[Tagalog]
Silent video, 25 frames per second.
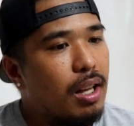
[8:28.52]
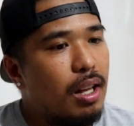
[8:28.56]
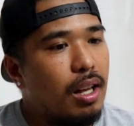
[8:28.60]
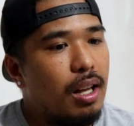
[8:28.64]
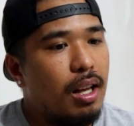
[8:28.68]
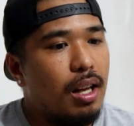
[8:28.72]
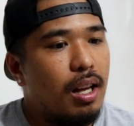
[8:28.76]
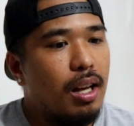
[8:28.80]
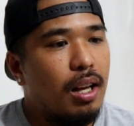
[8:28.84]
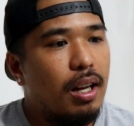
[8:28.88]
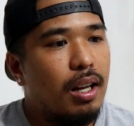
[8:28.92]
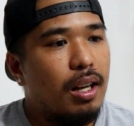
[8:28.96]
doing
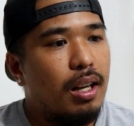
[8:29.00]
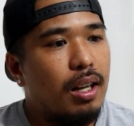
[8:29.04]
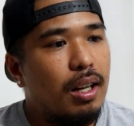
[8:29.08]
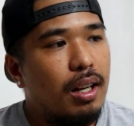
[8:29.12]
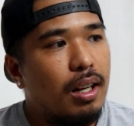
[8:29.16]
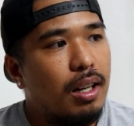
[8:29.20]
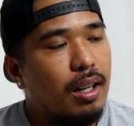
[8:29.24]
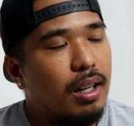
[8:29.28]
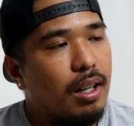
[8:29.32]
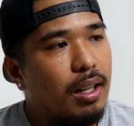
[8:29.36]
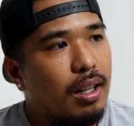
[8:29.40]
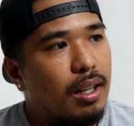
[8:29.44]
what you're
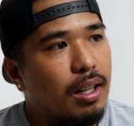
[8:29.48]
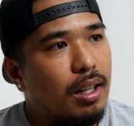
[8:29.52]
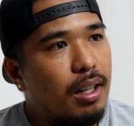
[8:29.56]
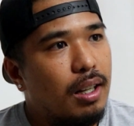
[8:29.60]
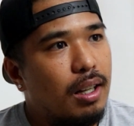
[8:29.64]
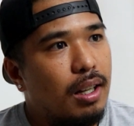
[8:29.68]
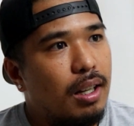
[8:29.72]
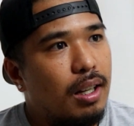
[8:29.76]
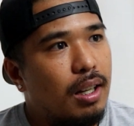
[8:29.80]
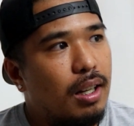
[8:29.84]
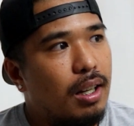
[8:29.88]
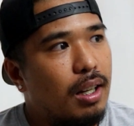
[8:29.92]
doing?
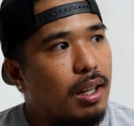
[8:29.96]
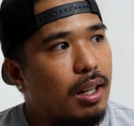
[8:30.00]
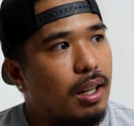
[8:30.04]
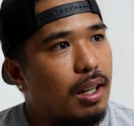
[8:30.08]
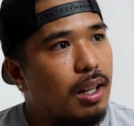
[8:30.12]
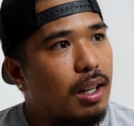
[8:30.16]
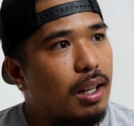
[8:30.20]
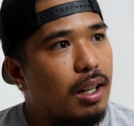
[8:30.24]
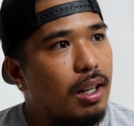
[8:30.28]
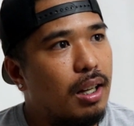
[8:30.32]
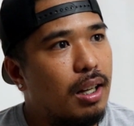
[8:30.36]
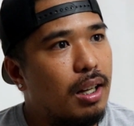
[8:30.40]

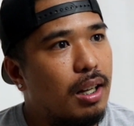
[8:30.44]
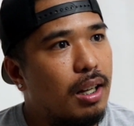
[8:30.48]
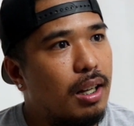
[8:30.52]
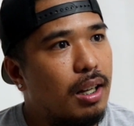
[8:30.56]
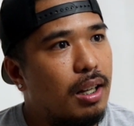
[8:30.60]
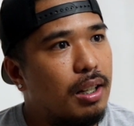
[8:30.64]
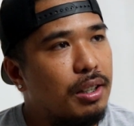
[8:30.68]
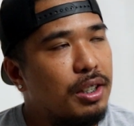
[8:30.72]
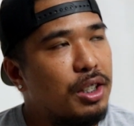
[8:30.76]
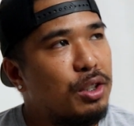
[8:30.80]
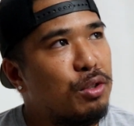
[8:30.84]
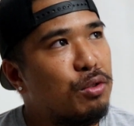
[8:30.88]
Um,
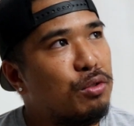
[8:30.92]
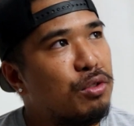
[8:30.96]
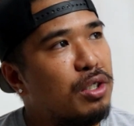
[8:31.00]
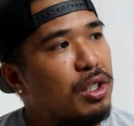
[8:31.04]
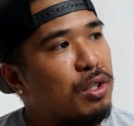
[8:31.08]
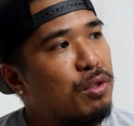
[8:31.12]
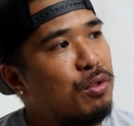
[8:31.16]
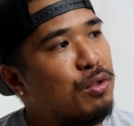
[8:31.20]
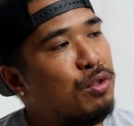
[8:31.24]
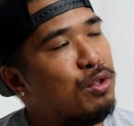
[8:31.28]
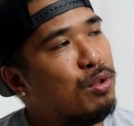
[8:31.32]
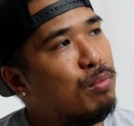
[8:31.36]
Dito sa
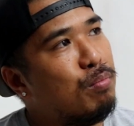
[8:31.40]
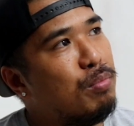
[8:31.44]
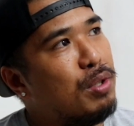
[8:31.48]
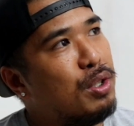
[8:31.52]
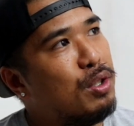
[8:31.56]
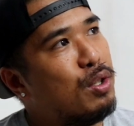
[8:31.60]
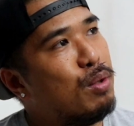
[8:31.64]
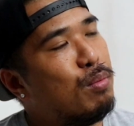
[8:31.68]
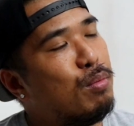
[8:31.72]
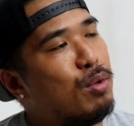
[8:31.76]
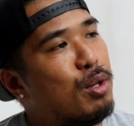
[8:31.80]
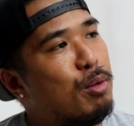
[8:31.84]
YouTube,
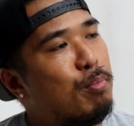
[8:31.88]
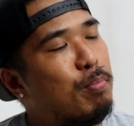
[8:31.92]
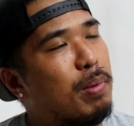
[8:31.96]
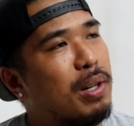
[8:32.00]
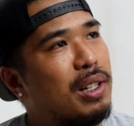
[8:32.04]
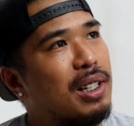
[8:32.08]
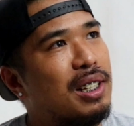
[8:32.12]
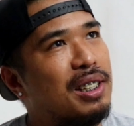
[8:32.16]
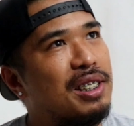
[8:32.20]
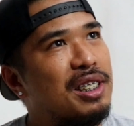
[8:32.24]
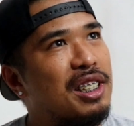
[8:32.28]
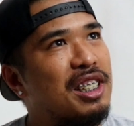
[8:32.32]
Tito Boy,
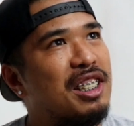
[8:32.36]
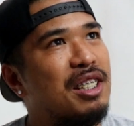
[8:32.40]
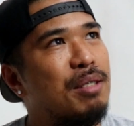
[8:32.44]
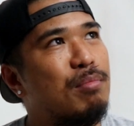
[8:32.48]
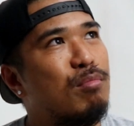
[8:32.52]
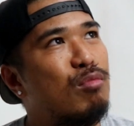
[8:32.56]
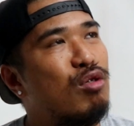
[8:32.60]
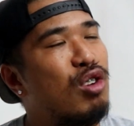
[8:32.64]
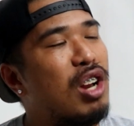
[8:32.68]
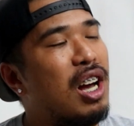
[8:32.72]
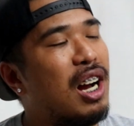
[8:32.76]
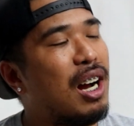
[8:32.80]
pag
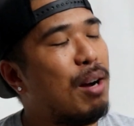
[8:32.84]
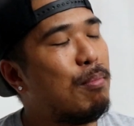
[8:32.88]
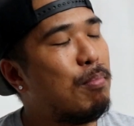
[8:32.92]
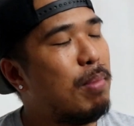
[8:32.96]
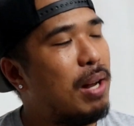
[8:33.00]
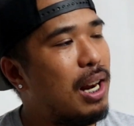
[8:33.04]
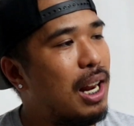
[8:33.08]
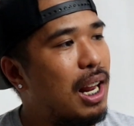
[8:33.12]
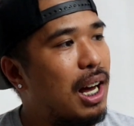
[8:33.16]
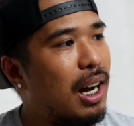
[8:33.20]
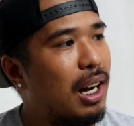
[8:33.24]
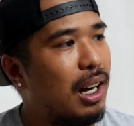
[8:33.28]
nagsisimula ka
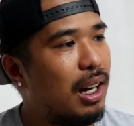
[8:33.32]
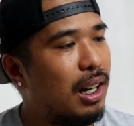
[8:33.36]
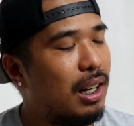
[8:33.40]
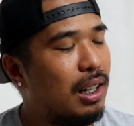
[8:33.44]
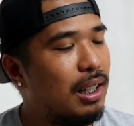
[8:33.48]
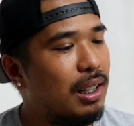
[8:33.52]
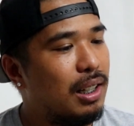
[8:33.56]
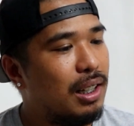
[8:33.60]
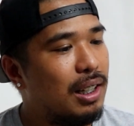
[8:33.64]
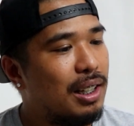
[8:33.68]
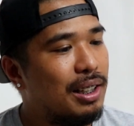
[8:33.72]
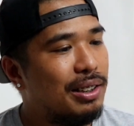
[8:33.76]
pa lang,
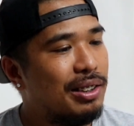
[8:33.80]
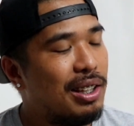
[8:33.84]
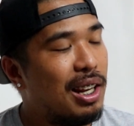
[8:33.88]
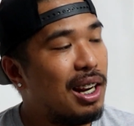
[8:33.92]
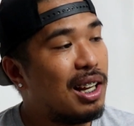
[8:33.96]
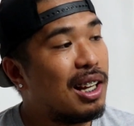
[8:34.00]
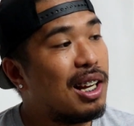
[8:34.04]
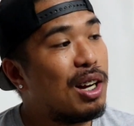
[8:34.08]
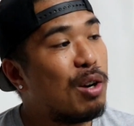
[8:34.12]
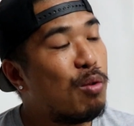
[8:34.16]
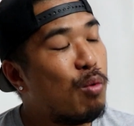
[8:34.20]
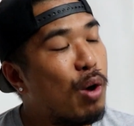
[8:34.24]

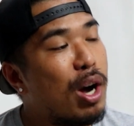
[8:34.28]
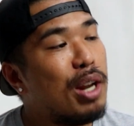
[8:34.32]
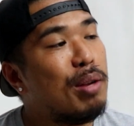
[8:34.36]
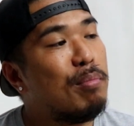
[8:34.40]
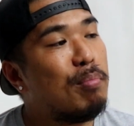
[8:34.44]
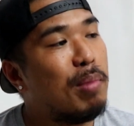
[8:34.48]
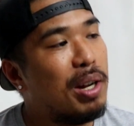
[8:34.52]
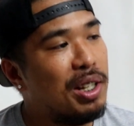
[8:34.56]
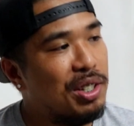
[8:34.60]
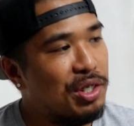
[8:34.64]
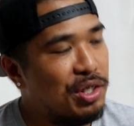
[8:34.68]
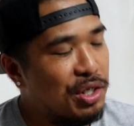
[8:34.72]
talagang
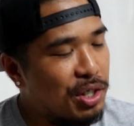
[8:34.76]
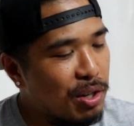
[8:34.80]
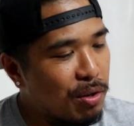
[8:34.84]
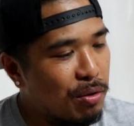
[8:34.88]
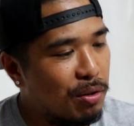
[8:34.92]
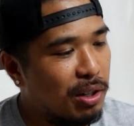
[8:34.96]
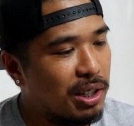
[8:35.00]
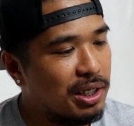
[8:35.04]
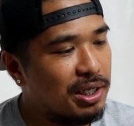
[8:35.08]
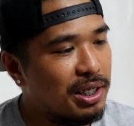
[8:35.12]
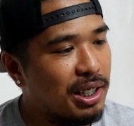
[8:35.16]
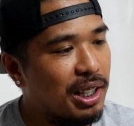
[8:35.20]
one-man show
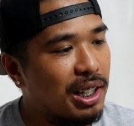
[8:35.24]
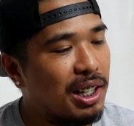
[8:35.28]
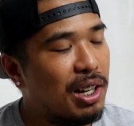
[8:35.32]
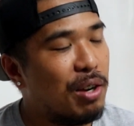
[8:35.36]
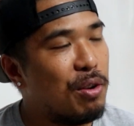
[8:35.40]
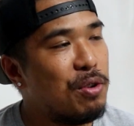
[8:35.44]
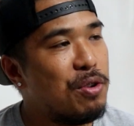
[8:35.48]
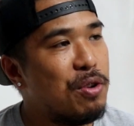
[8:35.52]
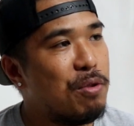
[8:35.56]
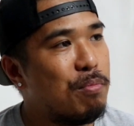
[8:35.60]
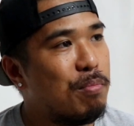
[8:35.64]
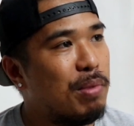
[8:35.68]
kasi
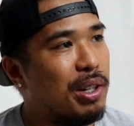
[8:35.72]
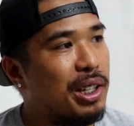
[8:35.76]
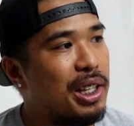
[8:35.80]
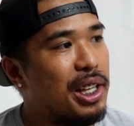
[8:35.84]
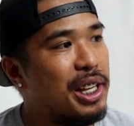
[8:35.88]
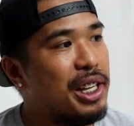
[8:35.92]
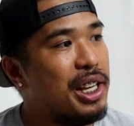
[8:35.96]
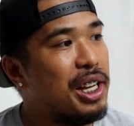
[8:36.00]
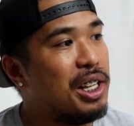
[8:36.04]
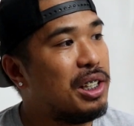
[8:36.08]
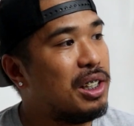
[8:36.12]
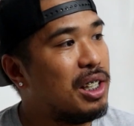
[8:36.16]
ikaw yung
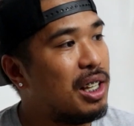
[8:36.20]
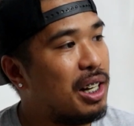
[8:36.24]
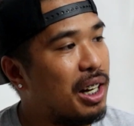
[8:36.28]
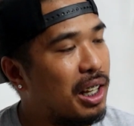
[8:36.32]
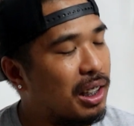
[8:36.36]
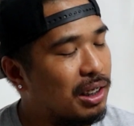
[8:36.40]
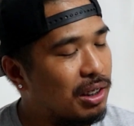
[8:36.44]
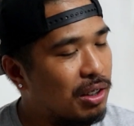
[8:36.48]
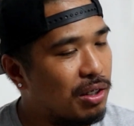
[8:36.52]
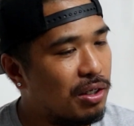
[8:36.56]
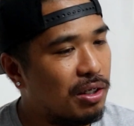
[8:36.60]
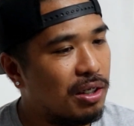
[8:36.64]
magiging
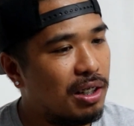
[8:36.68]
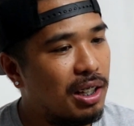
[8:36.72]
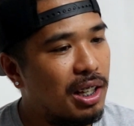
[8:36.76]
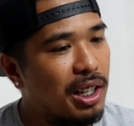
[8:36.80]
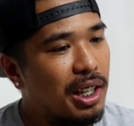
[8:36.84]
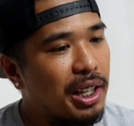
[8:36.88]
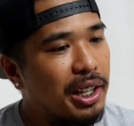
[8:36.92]
director.